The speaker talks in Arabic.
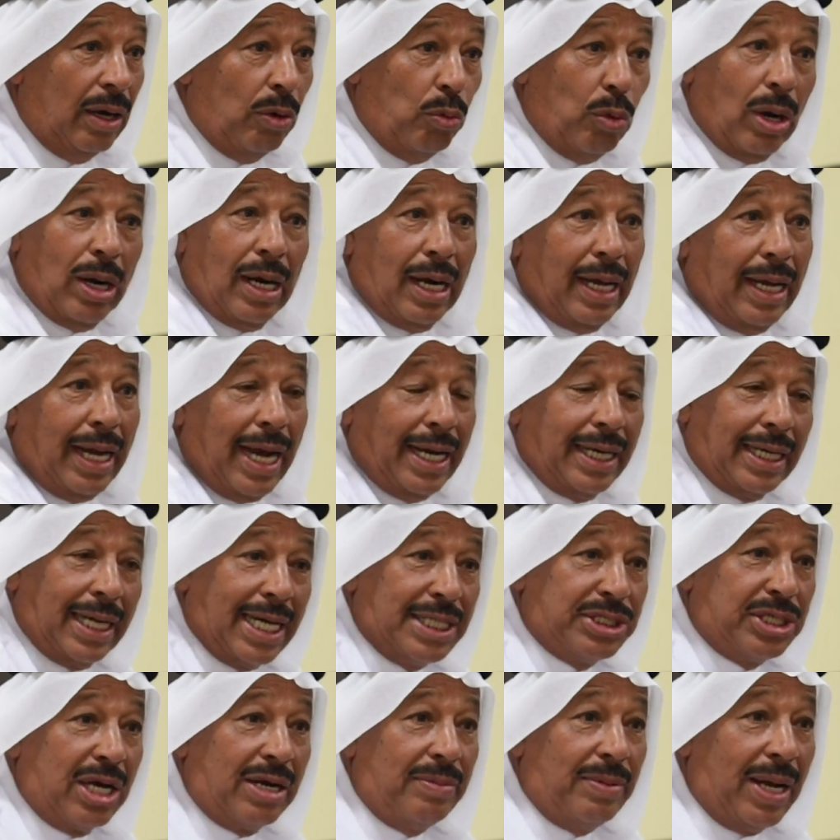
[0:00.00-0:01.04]
والله يعني
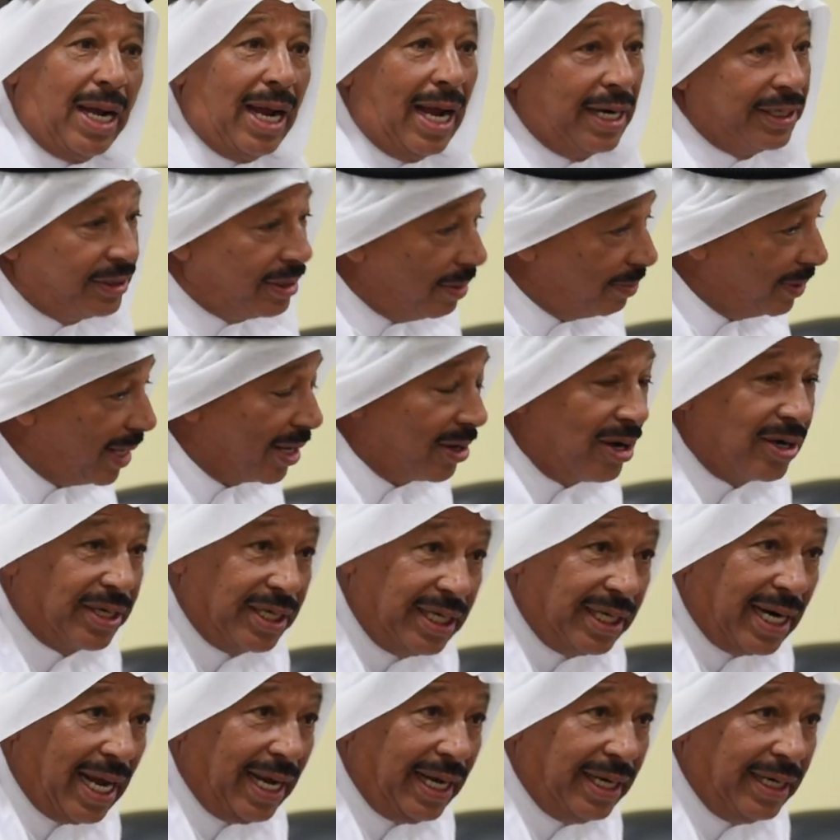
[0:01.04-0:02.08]
خسر احنا
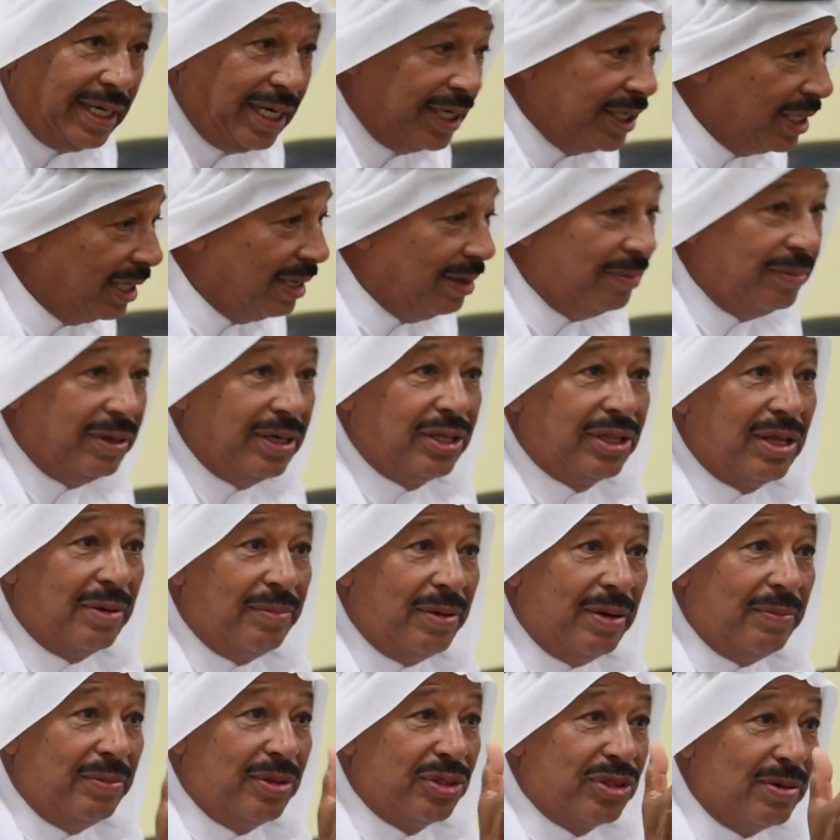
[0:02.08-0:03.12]
قراقير الحين عندنا من
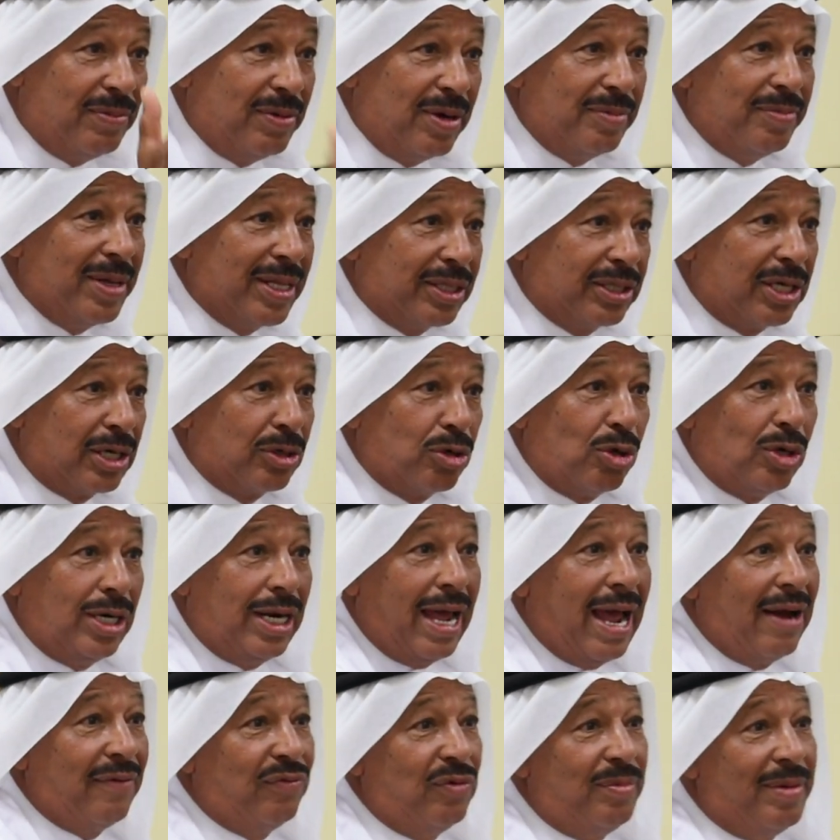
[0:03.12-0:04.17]
ثم من 800 قرقول ل
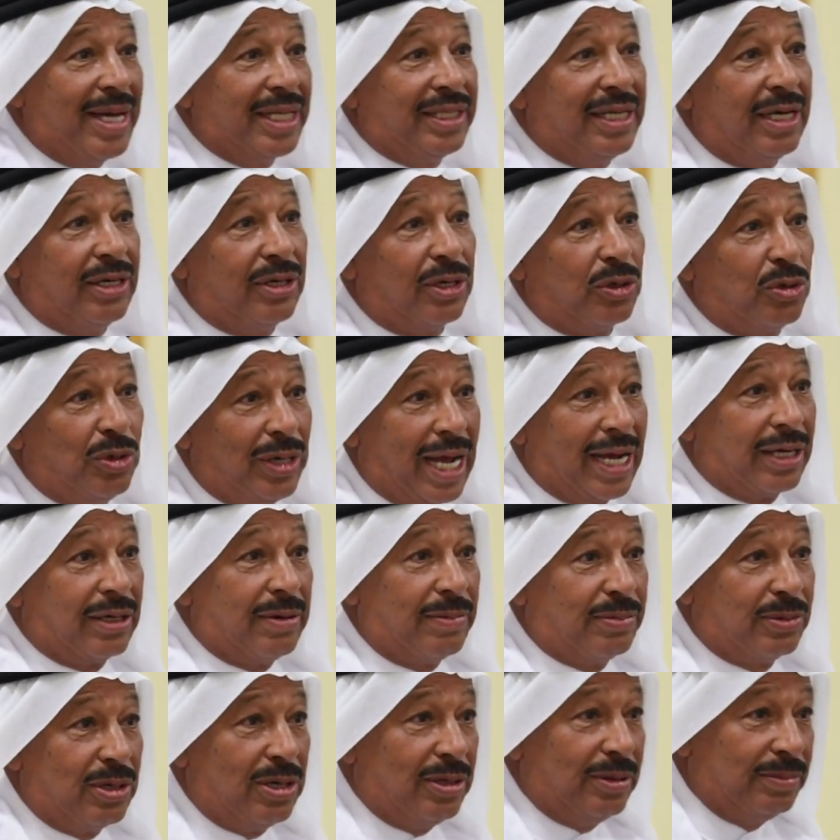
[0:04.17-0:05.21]
1200 قرقول حق
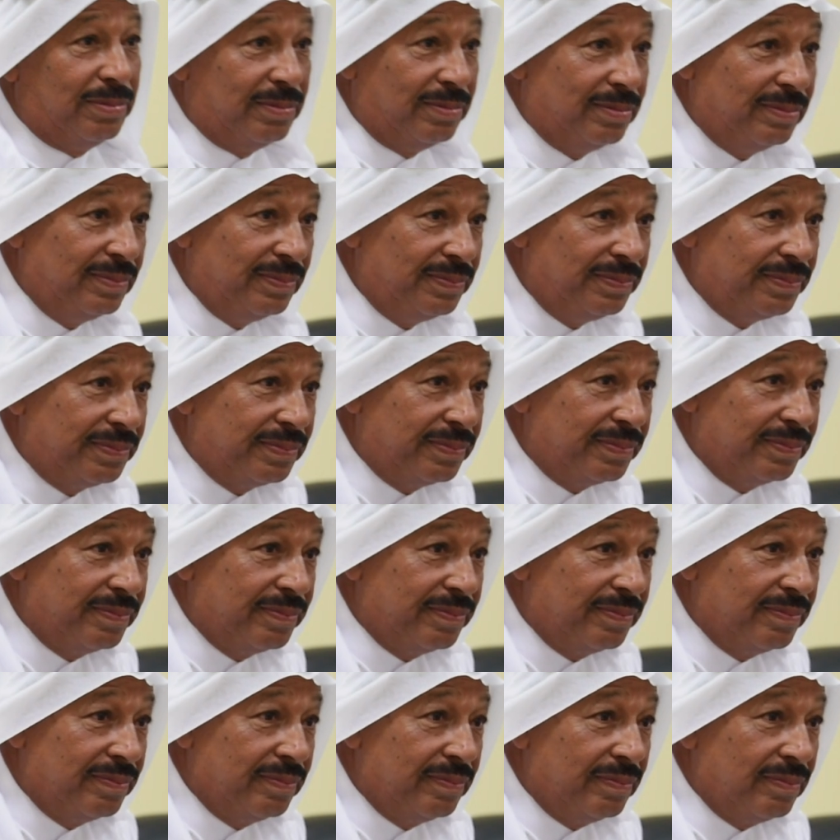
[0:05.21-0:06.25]
بقوق
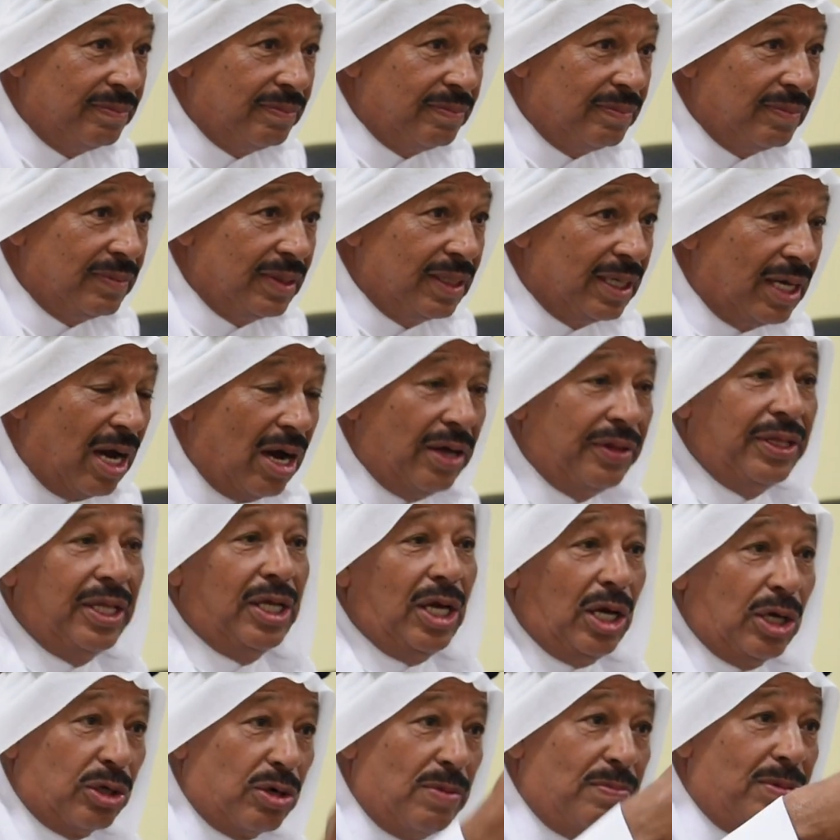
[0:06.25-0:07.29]
هذه
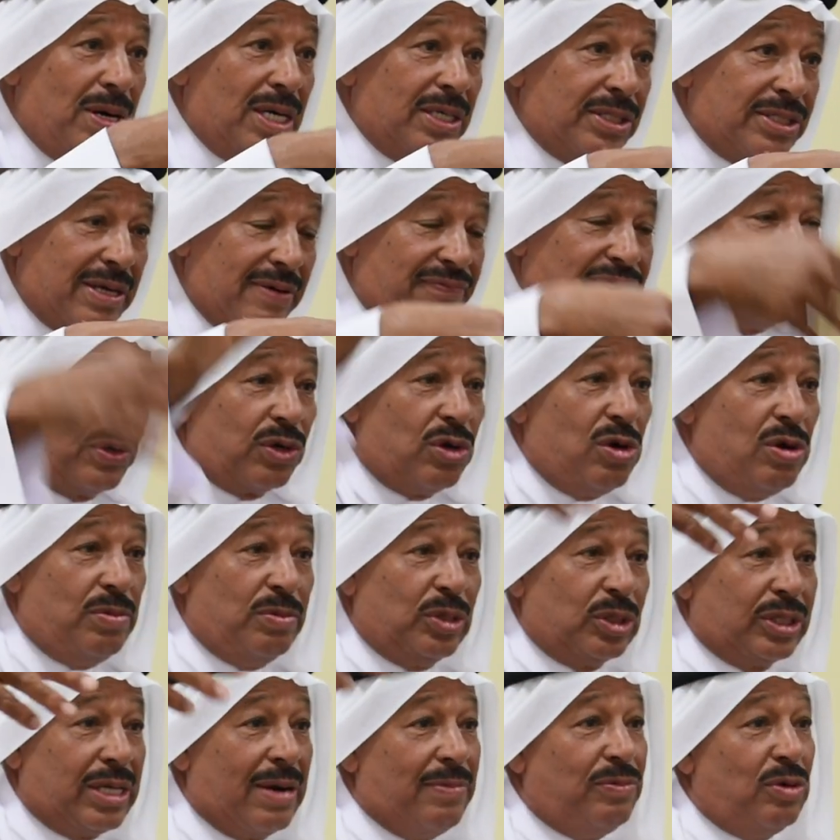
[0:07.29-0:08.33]
عقب ما سفروهم
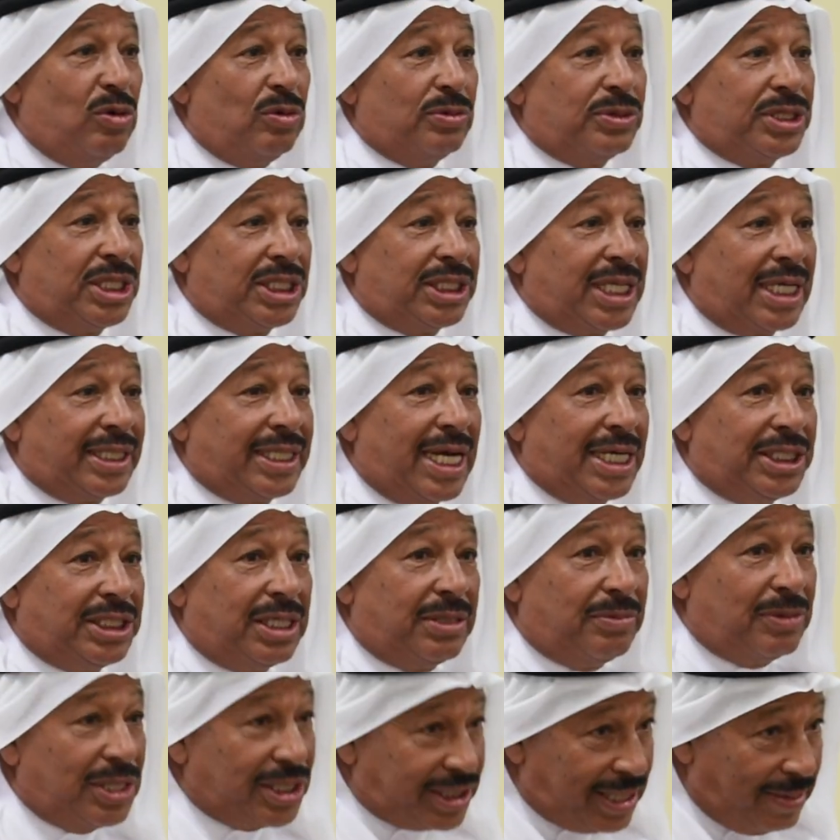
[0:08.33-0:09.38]
وتبهم ستة
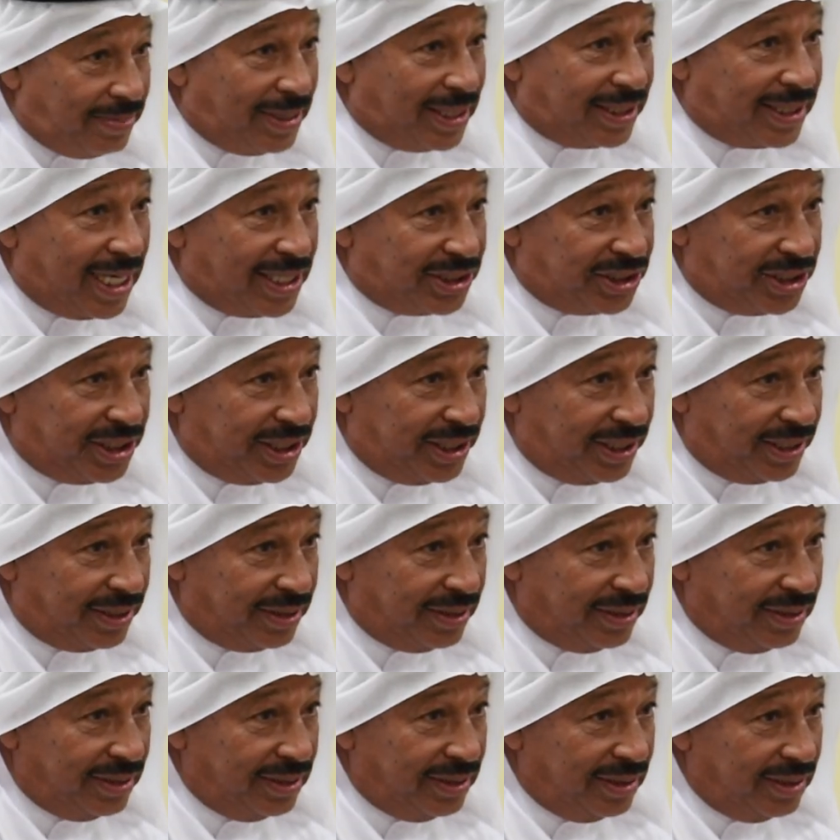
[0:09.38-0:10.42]
اشهر ما سبعة اشهر
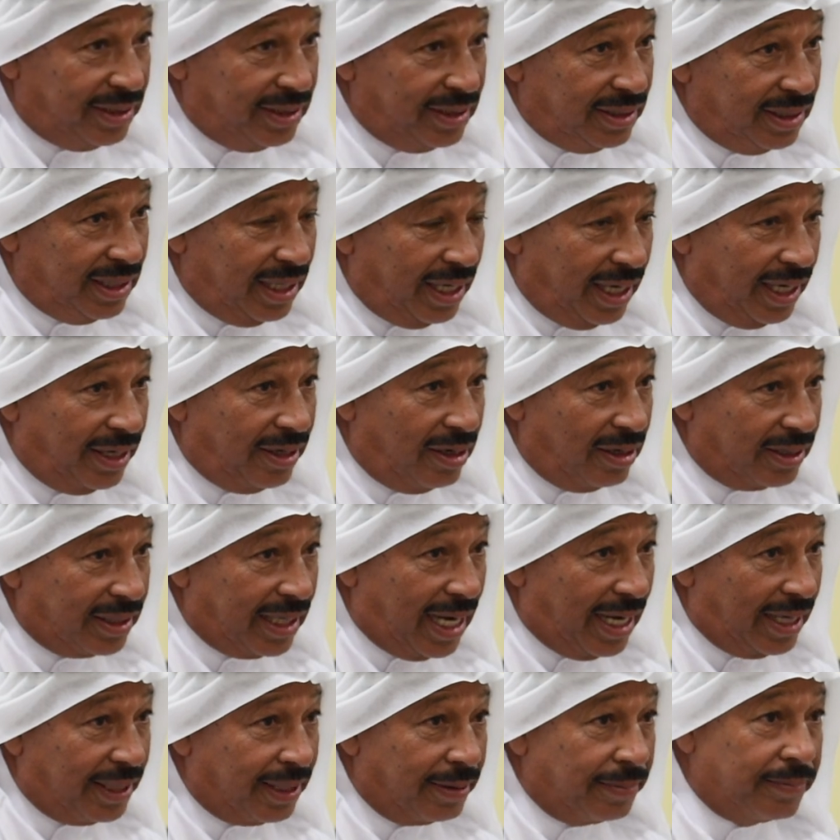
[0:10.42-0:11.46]
هناك
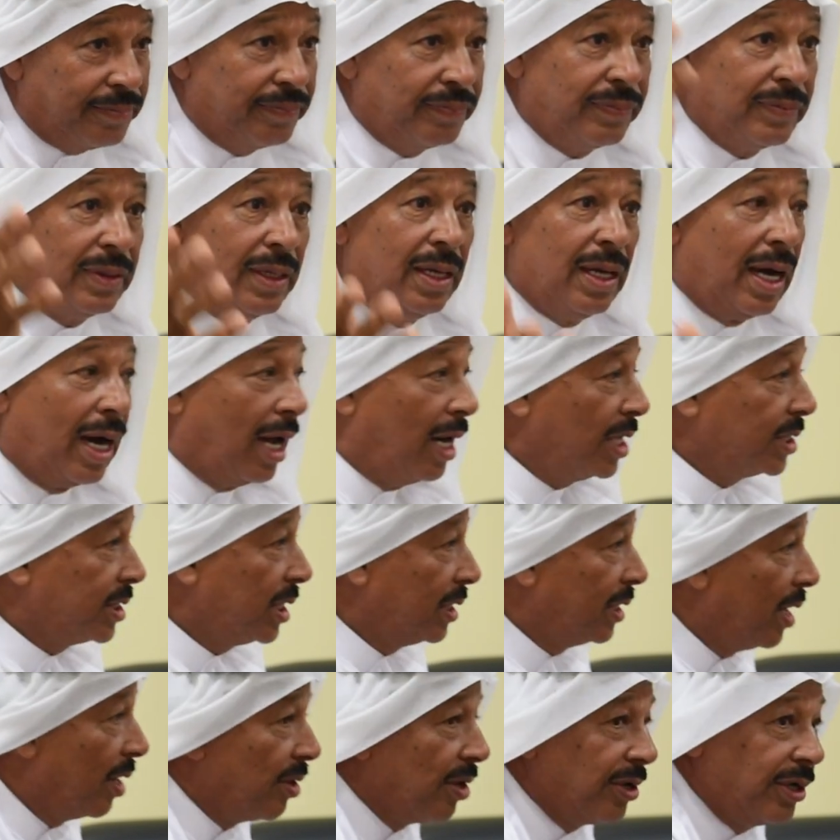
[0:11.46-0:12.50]
يعني خلاص
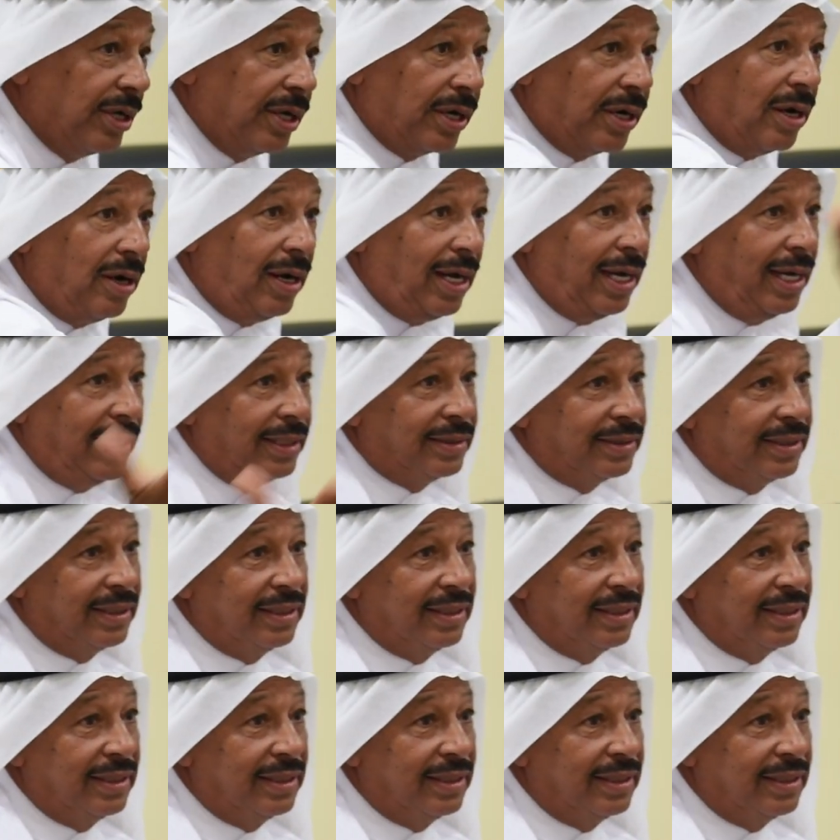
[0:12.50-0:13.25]
القراقيل راحت